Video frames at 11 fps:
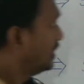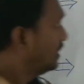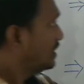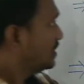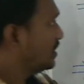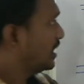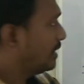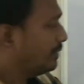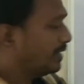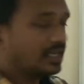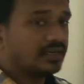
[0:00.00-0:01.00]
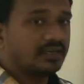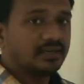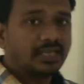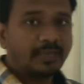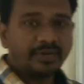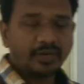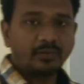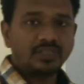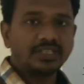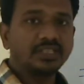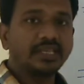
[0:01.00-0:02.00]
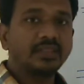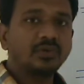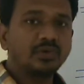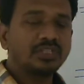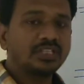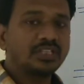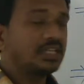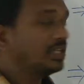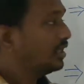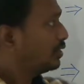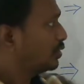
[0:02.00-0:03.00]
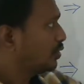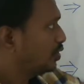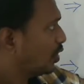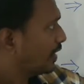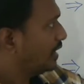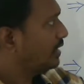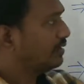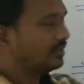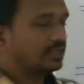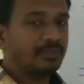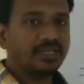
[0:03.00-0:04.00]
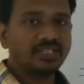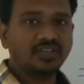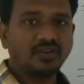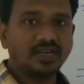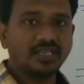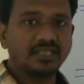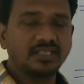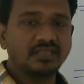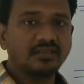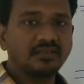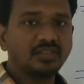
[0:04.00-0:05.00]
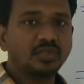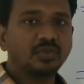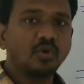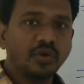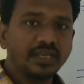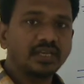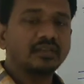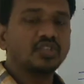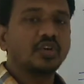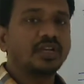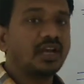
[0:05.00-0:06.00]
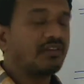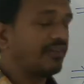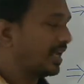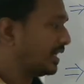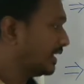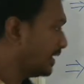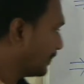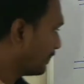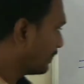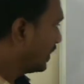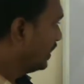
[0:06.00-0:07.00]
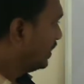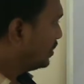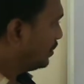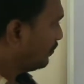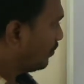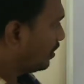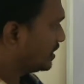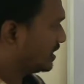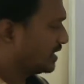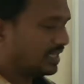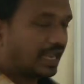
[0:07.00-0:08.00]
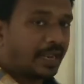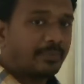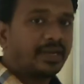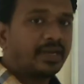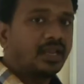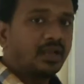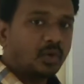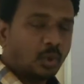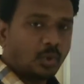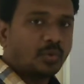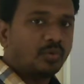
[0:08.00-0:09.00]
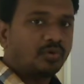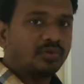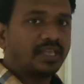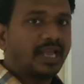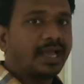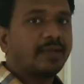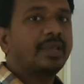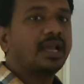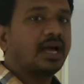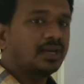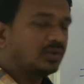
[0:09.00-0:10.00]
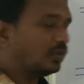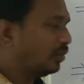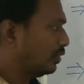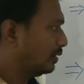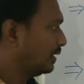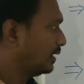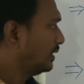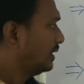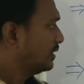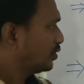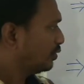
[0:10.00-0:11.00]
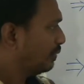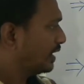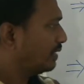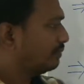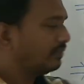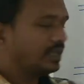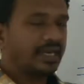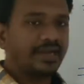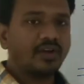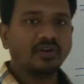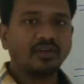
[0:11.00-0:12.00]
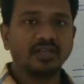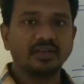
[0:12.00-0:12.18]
షీ కేమ్ హియర్ ఆమె ఇక్కడికి వచ్చింది ఎందుకు వచ్చింది టు జాయిన్ ద బెస్ట్ కాలేజ్ టు జాయిన్ జాయిన్ అవ్వడానికి షీ వాంట్స్ ఆమె కోరుకుంటుంది ఆమె అనుకుంటోంది టు బికమ్ ఏ డాక్టర్